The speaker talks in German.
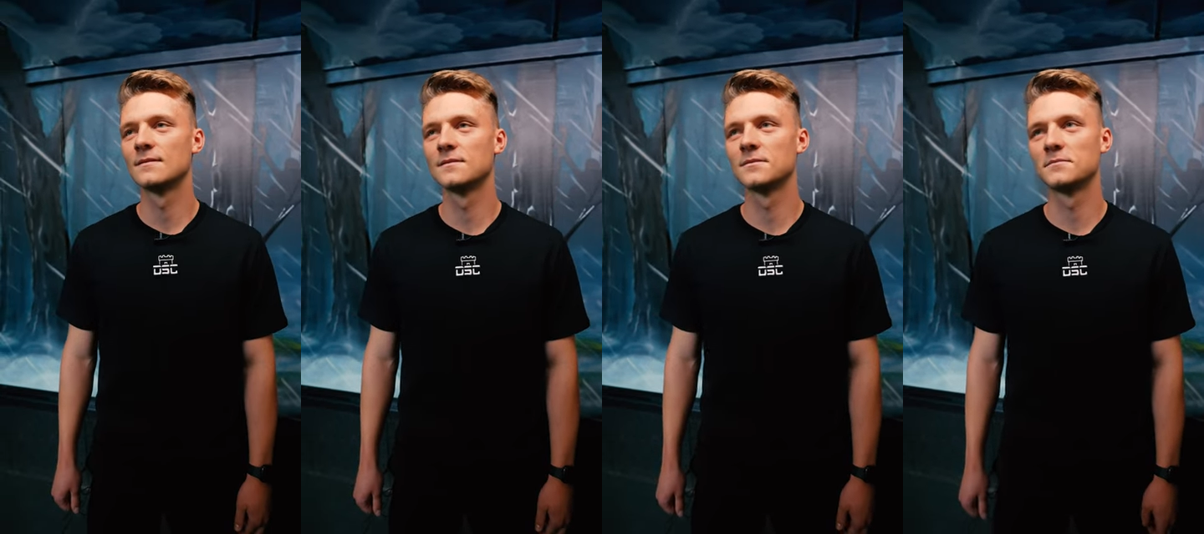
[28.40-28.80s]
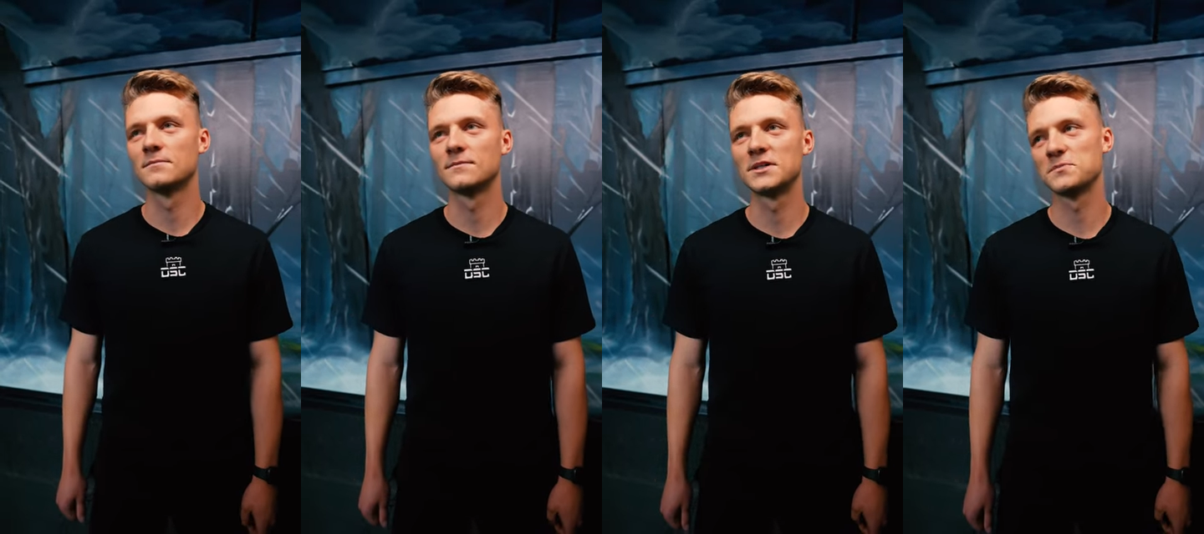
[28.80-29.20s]
Ähm,
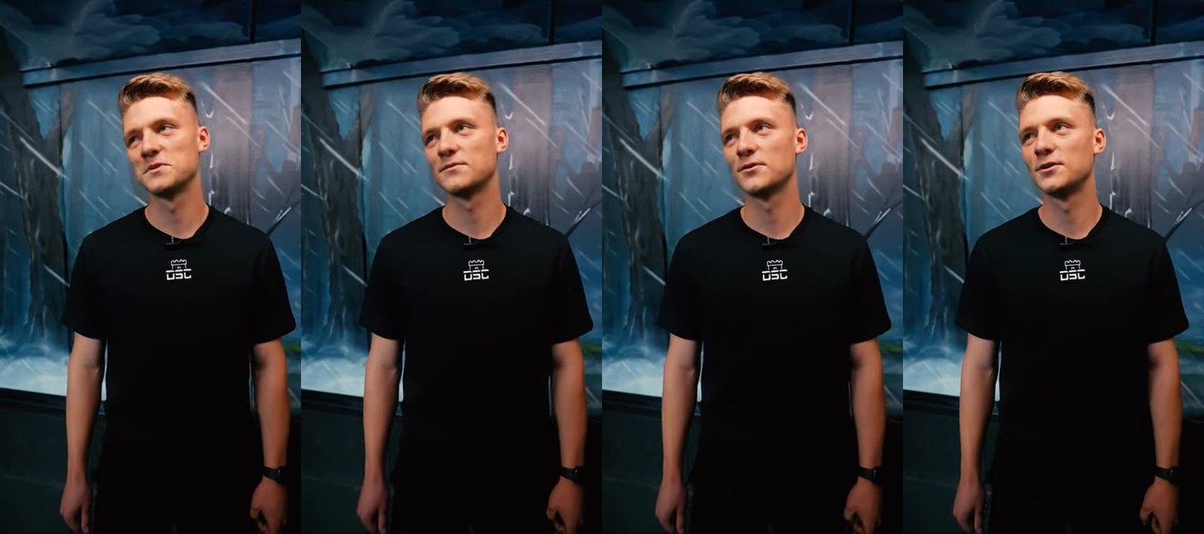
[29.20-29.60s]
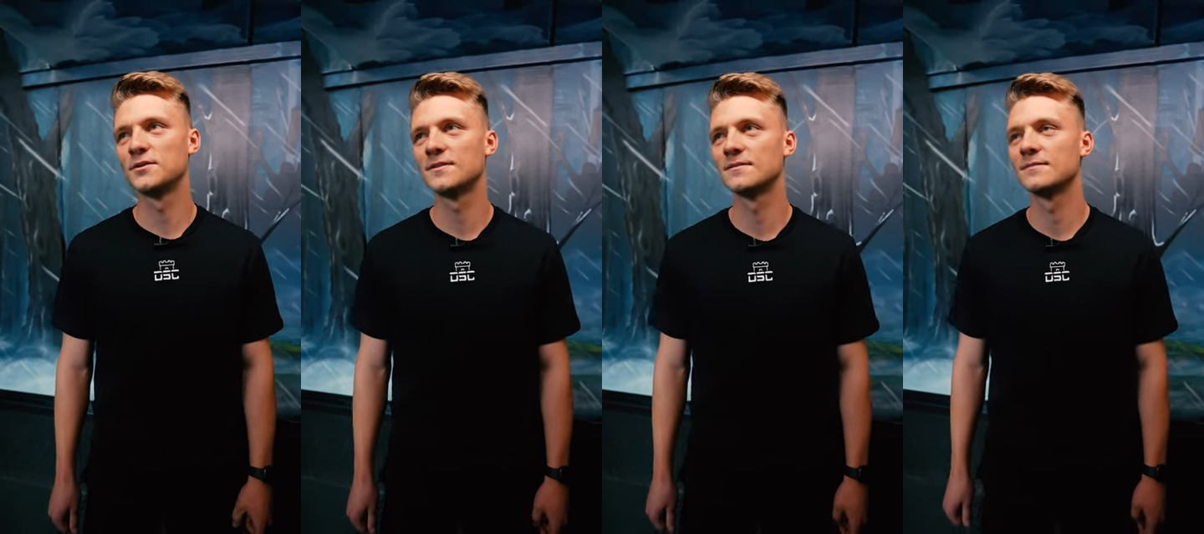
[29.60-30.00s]
meistens mit der
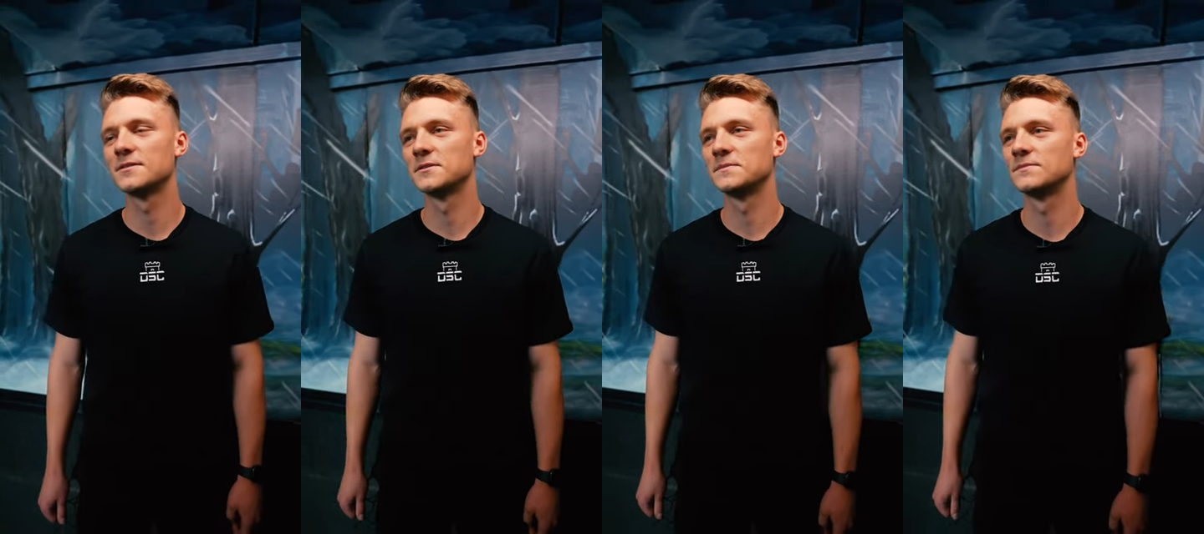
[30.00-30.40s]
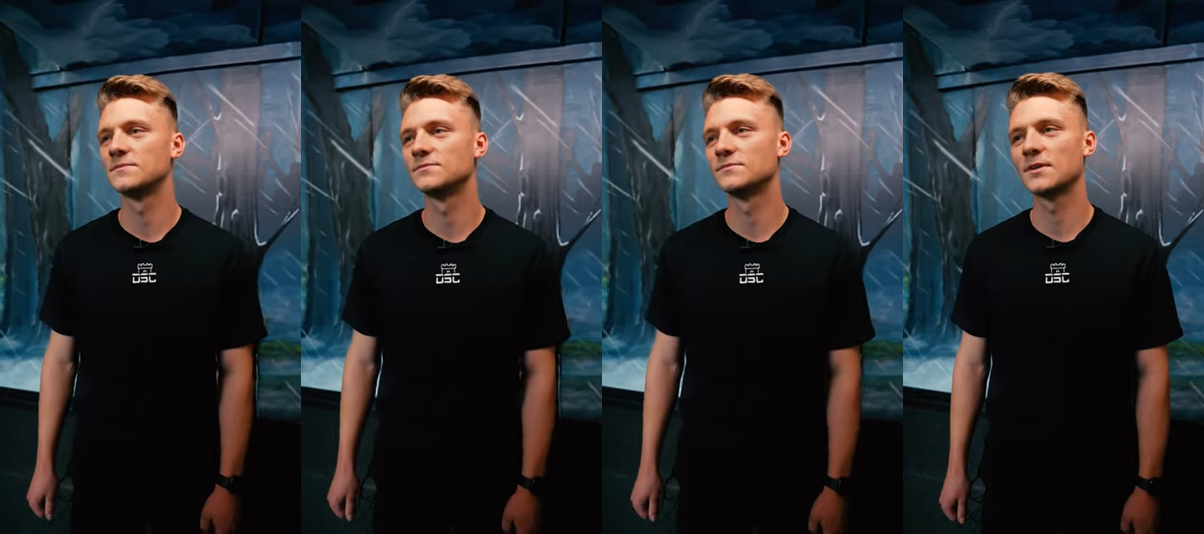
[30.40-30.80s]
Freundin, ähm,
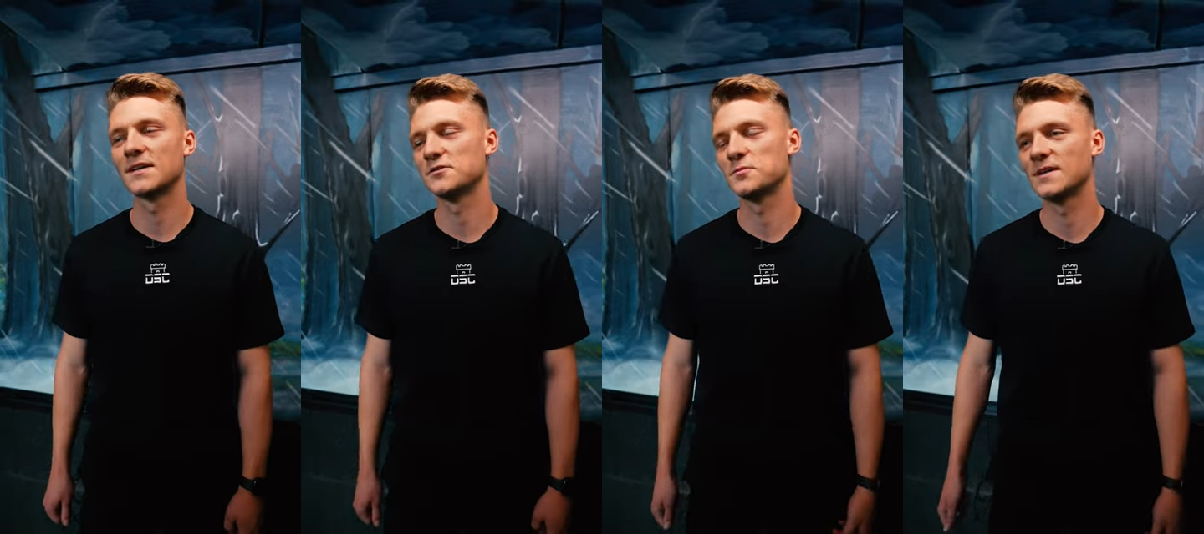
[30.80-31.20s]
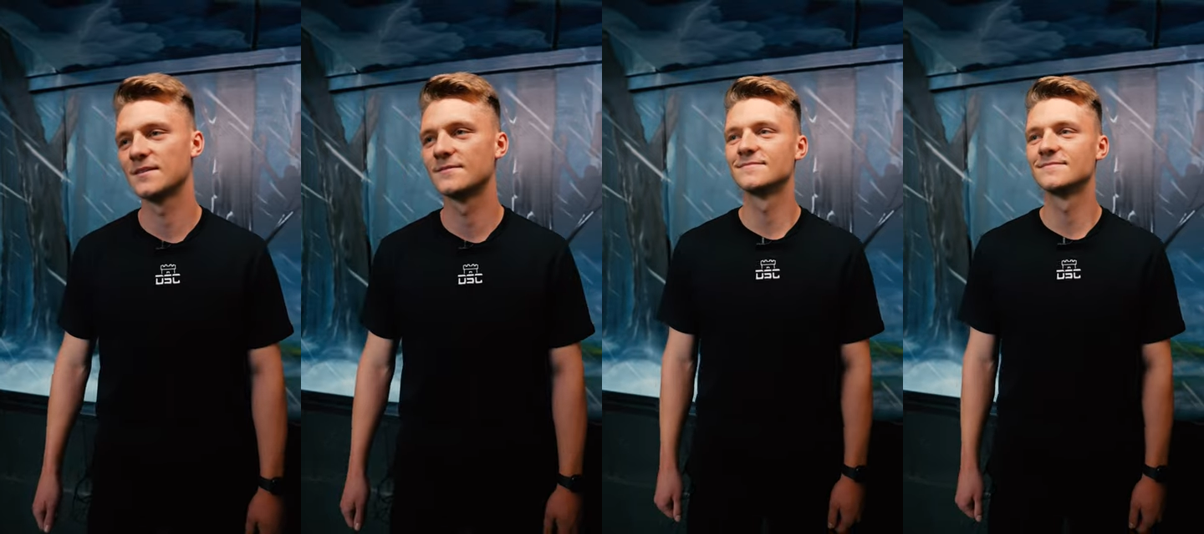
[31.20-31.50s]
ganz entspannt.